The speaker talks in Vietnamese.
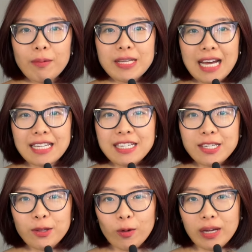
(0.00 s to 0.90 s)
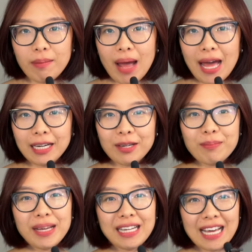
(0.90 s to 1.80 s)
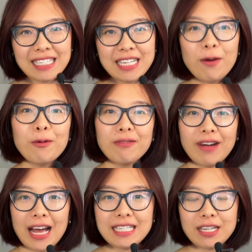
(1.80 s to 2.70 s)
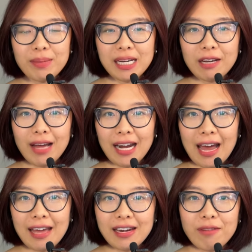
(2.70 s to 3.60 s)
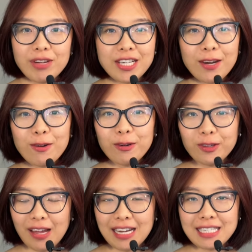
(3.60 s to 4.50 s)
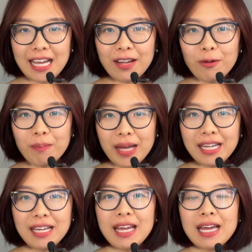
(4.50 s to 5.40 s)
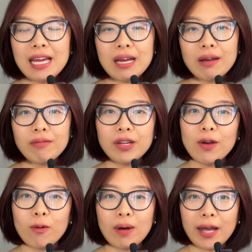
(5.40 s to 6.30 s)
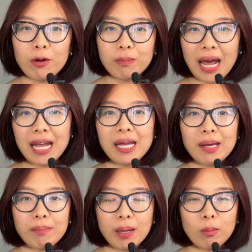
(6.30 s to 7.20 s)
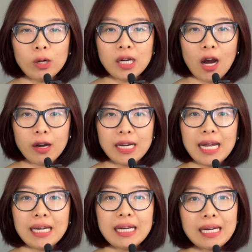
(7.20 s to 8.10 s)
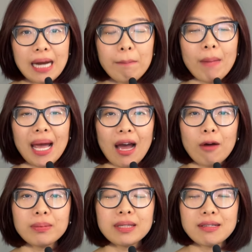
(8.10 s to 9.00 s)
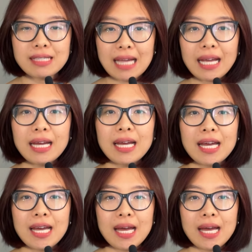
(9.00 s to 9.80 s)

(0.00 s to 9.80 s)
Chào buổi sáng chứ chiều tối các bạn, mình là Châu và chào mừng các bạn đã đến với channel Toàn Là Sách của mình. Video của ngày hôm nay mình muốn nói đến 5 bài học từ sách